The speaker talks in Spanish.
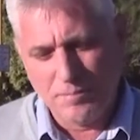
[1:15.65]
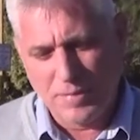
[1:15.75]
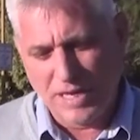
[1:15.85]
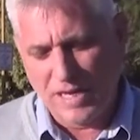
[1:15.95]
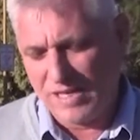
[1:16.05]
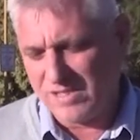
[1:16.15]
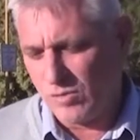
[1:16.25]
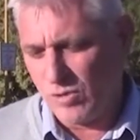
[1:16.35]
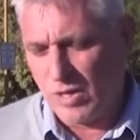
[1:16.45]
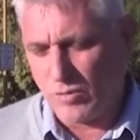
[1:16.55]
para darle
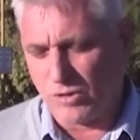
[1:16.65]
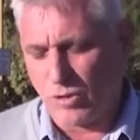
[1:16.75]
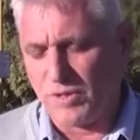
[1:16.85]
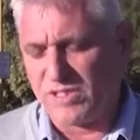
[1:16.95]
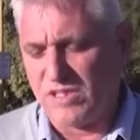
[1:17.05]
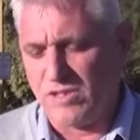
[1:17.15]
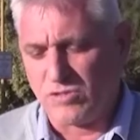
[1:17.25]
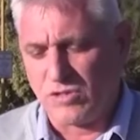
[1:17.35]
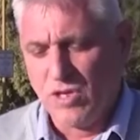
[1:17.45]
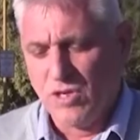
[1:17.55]
seguridad a nuestros
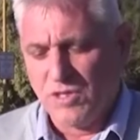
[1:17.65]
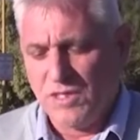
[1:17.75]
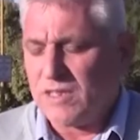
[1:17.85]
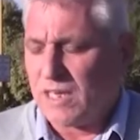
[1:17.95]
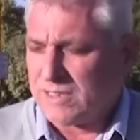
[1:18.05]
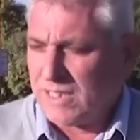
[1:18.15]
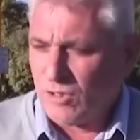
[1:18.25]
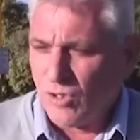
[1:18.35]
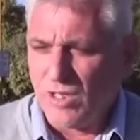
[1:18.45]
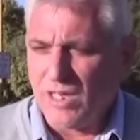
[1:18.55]
vecinos y
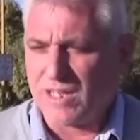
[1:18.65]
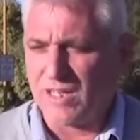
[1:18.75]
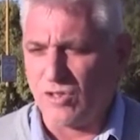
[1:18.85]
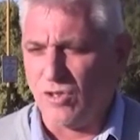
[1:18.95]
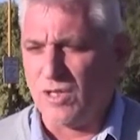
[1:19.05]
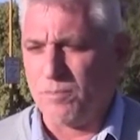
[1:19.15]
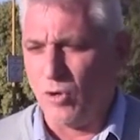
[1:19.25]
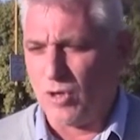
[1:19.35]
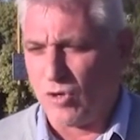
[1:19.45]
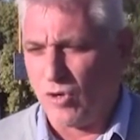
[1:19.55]
tratando desde la gestión de
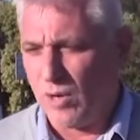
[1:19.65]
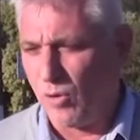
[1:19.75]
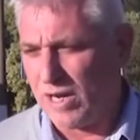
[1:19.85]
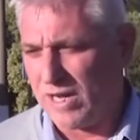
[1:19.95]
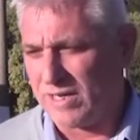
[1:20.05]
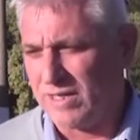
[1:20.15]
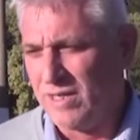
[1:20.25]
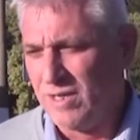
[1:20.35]
poder colaborar